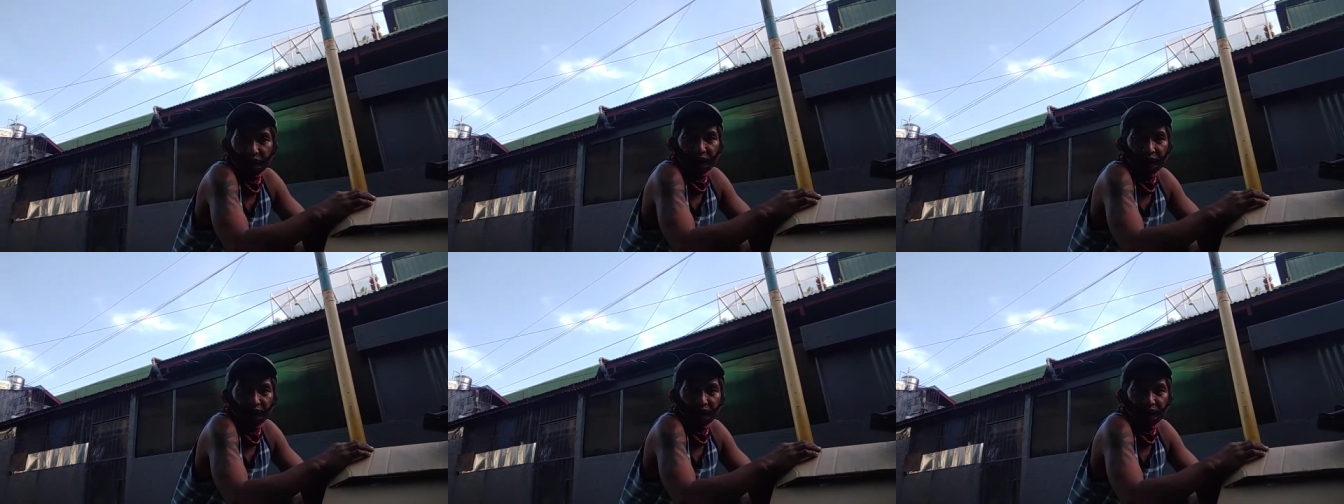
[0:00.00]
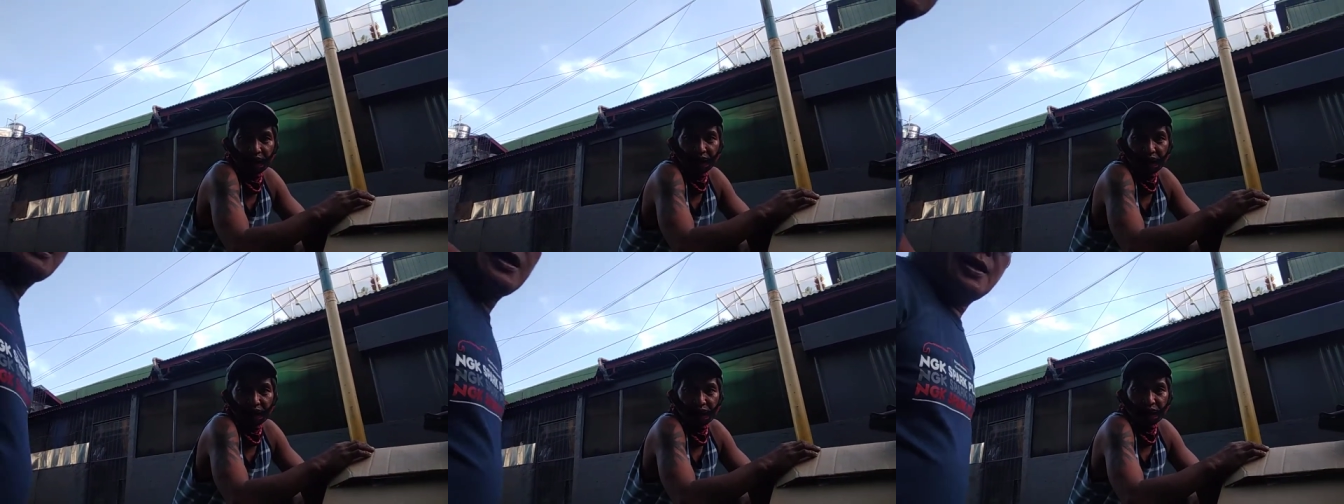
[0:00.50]
binibigyan niya
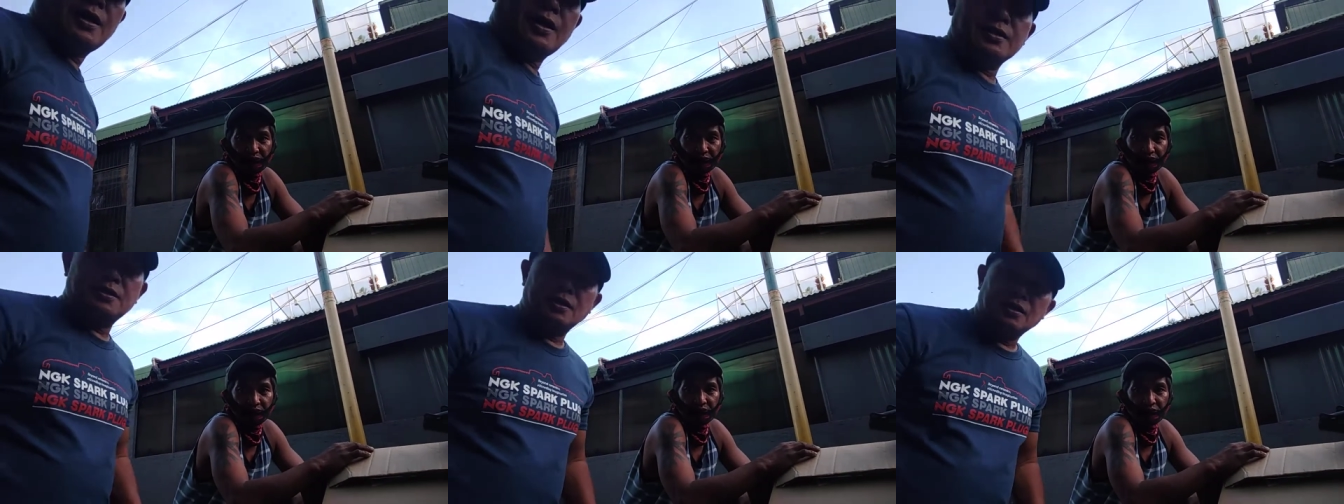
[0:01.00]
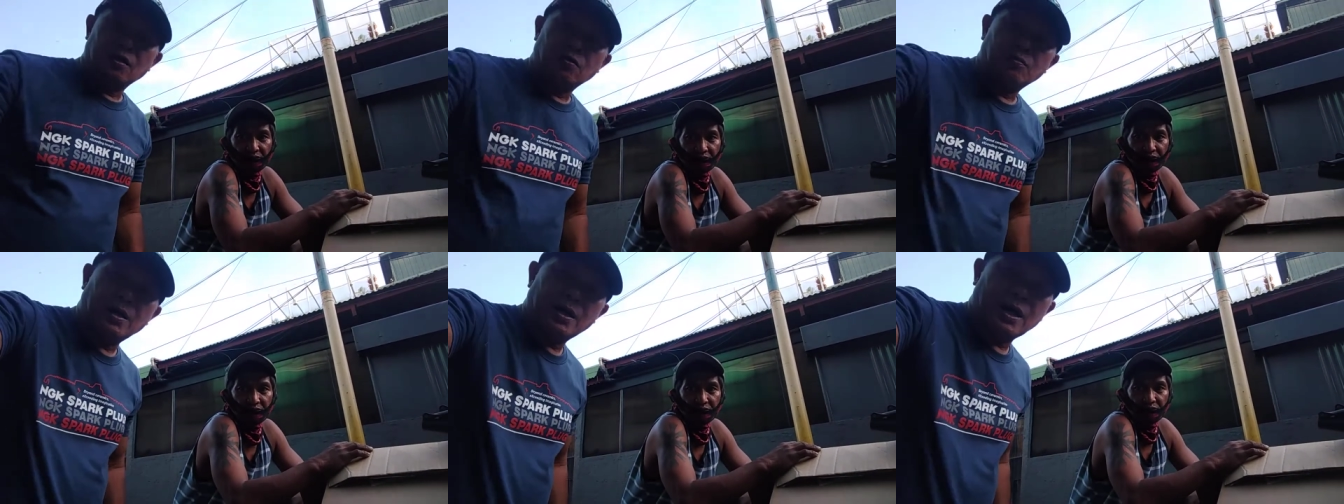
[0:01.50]
tayo ng idea
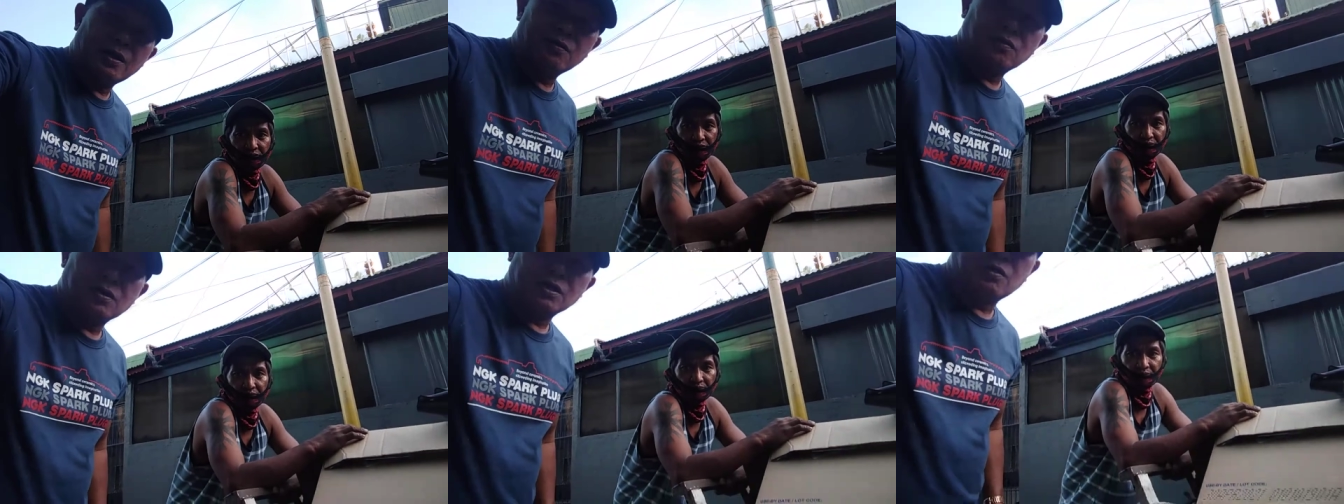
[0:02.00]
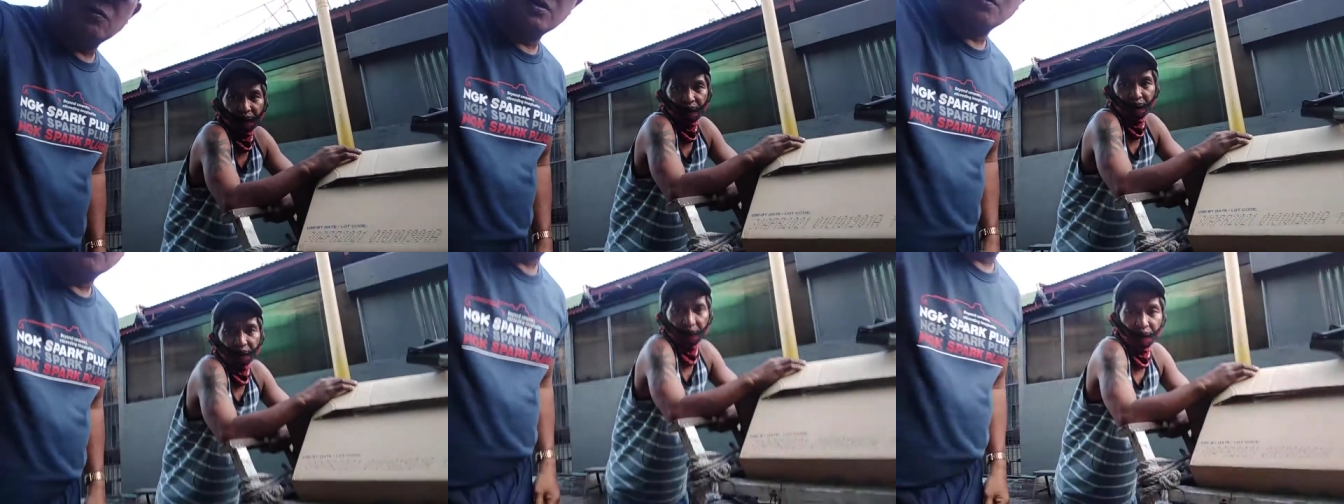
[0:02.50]
kung magkano kilo
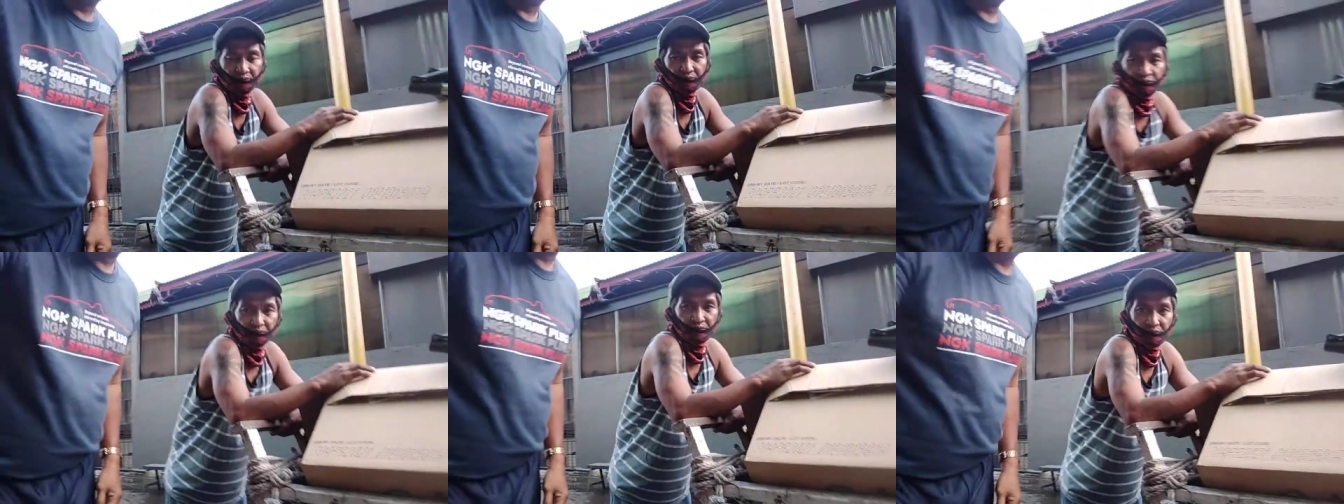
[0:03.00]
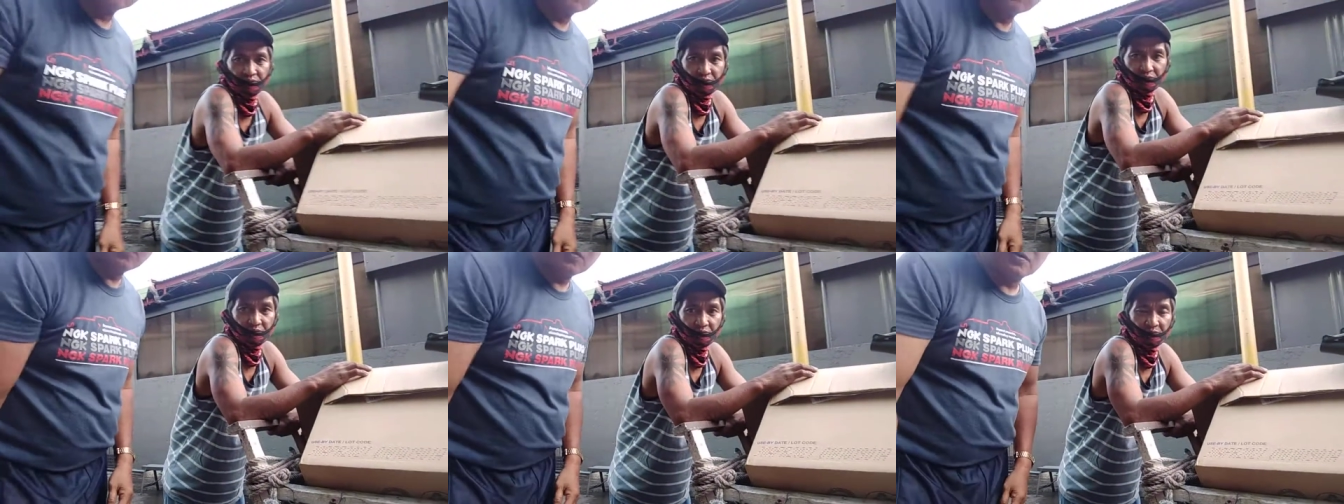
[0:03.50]
ng mga tanso.
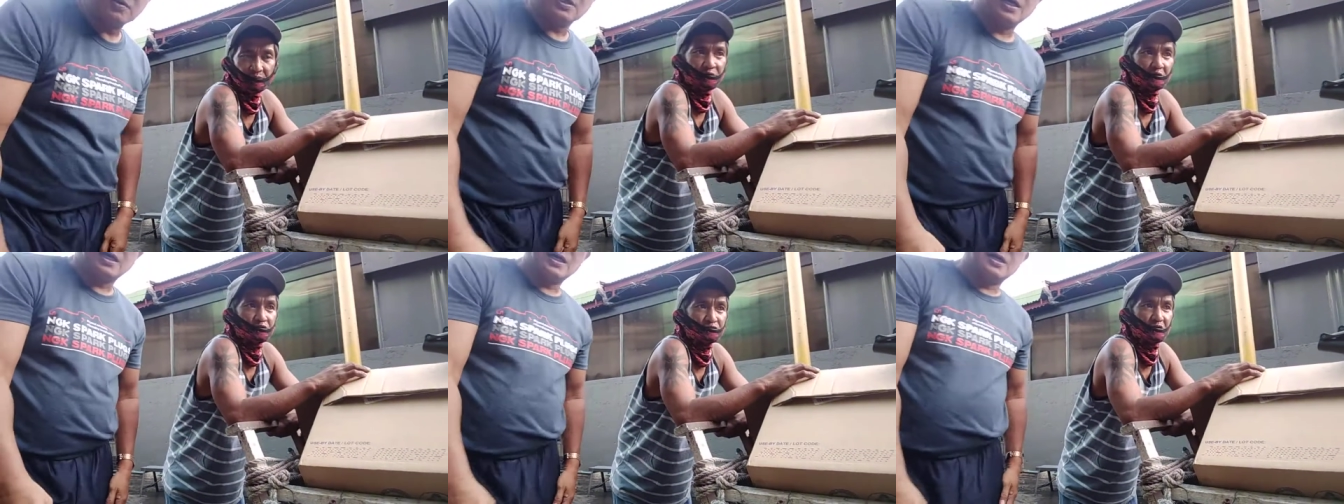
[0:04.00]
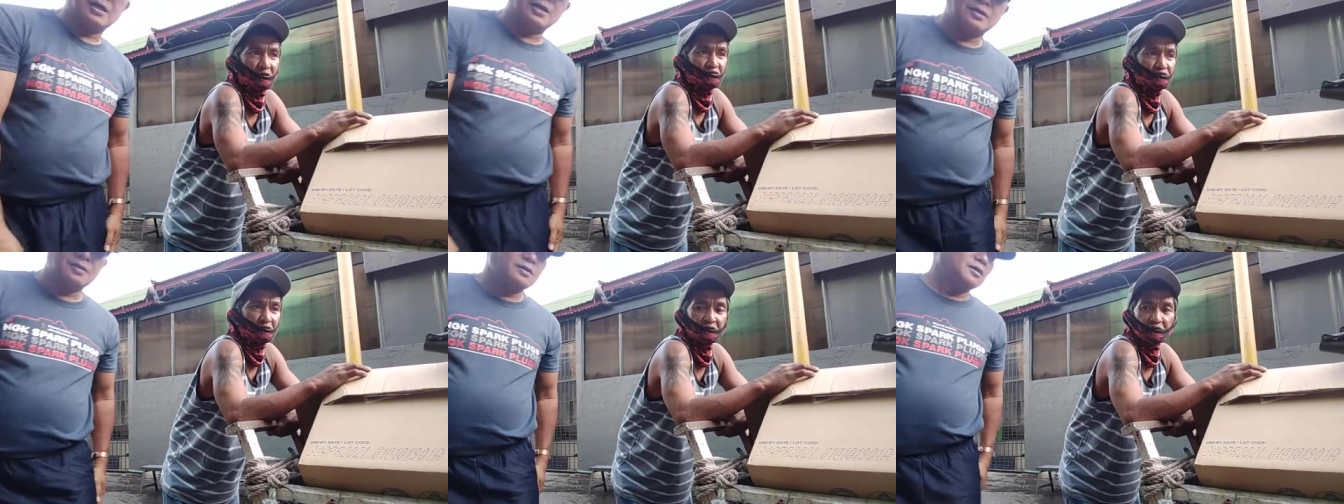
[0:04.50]

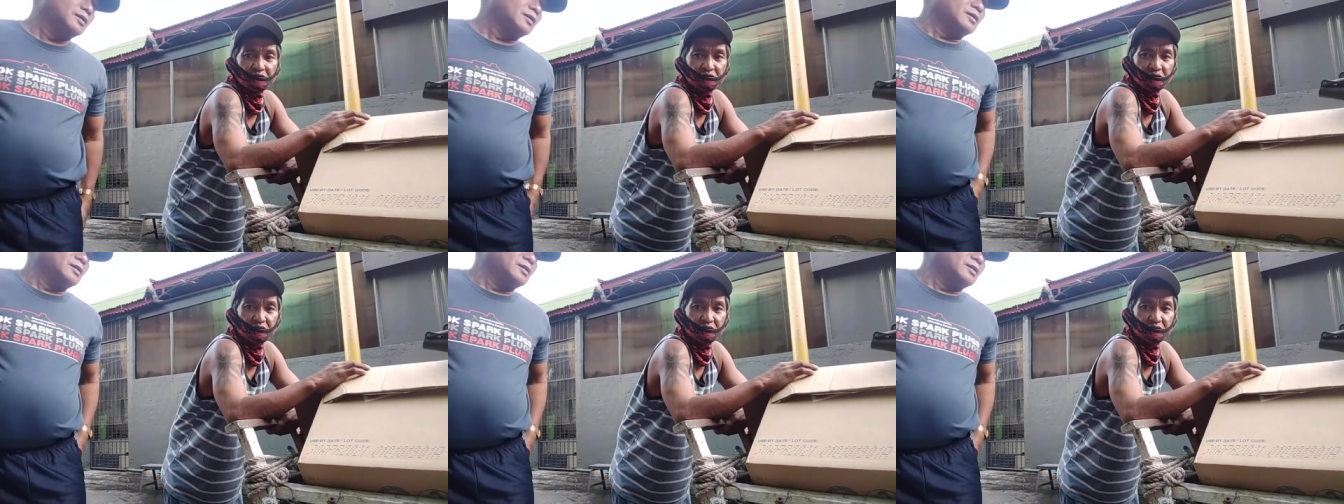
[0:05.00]
420 yun.